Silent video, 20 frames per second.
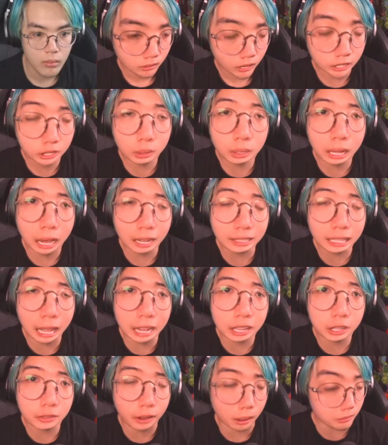ờ tôi lỡ
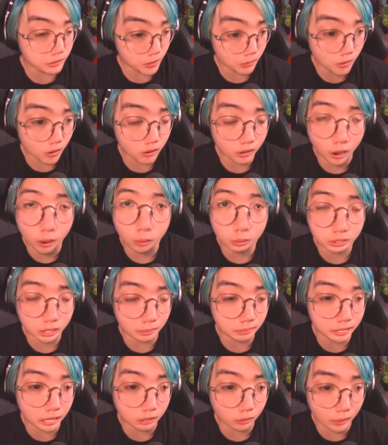tay tôi phóng cù
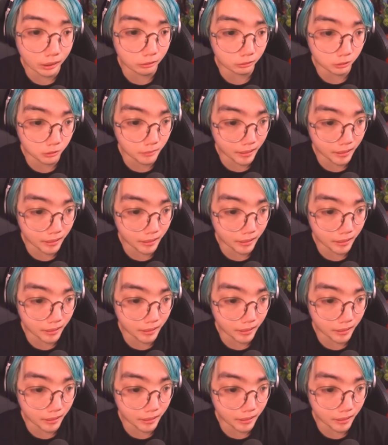sống chết queo luôn